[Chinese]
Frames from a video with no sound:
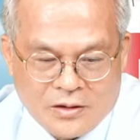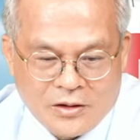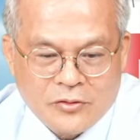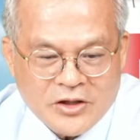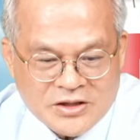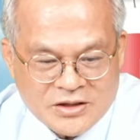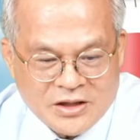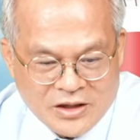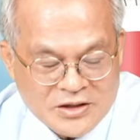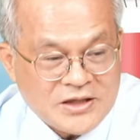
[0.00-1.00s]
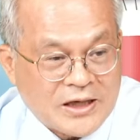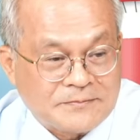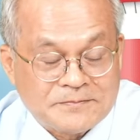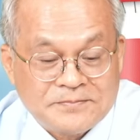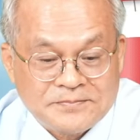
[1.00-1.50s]
你会死得很
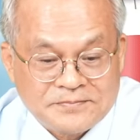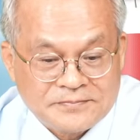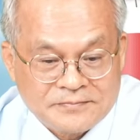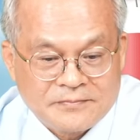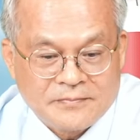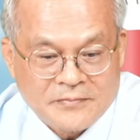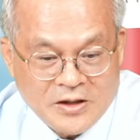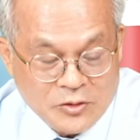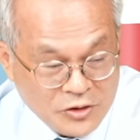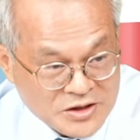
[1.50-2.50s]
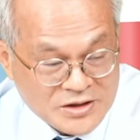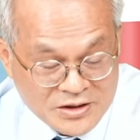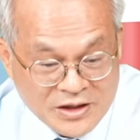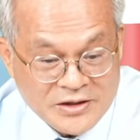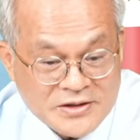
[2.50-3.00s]
惨，你会
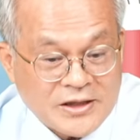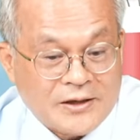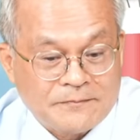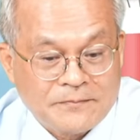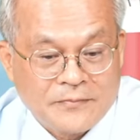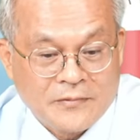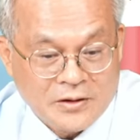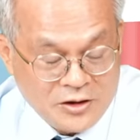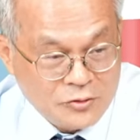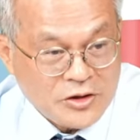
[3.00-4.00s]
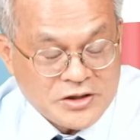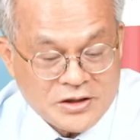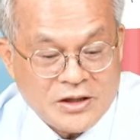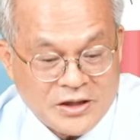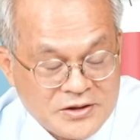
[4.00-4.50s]
死得很惨，你会
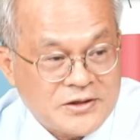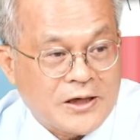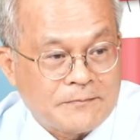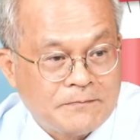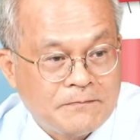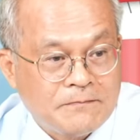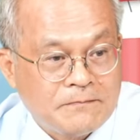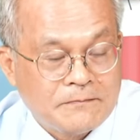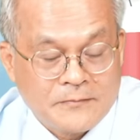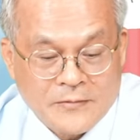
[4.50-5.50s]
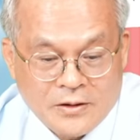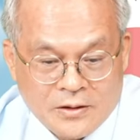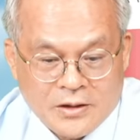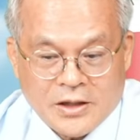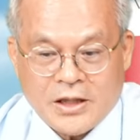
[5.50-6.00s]
死得很惨。
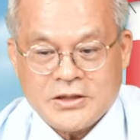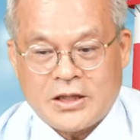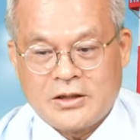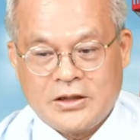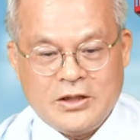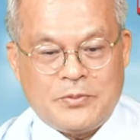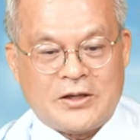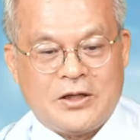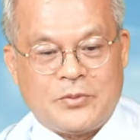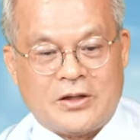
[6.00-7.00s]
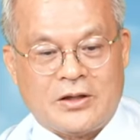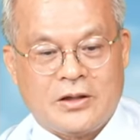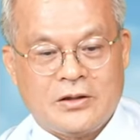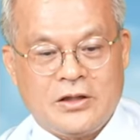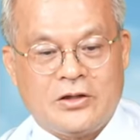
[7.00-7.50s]
那看一下低本利比、
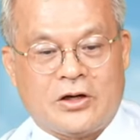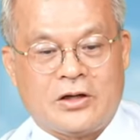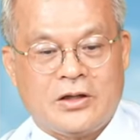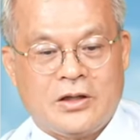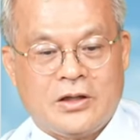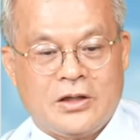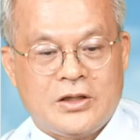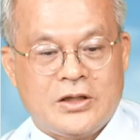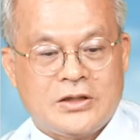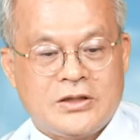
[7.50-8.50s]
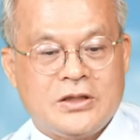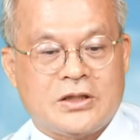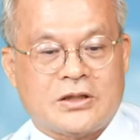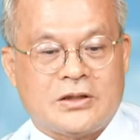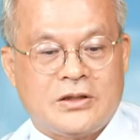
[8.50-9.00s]
利隆、细
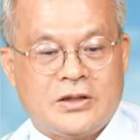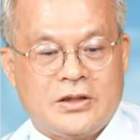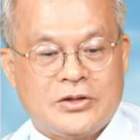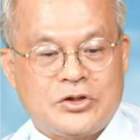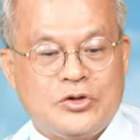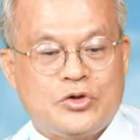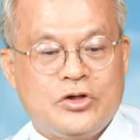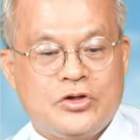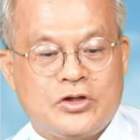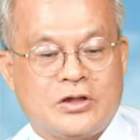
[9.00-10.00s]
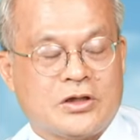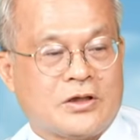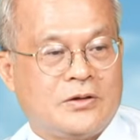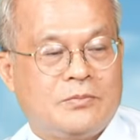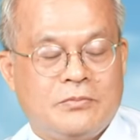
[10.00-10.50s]
格、金居、信
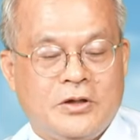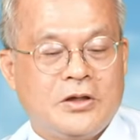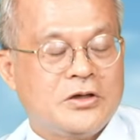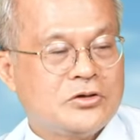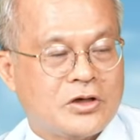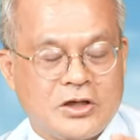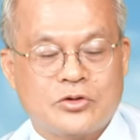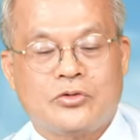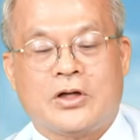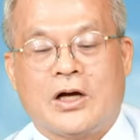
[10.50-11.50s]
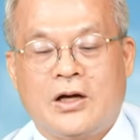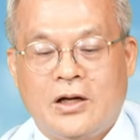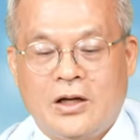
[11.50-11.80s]
德，明天就可以注意了。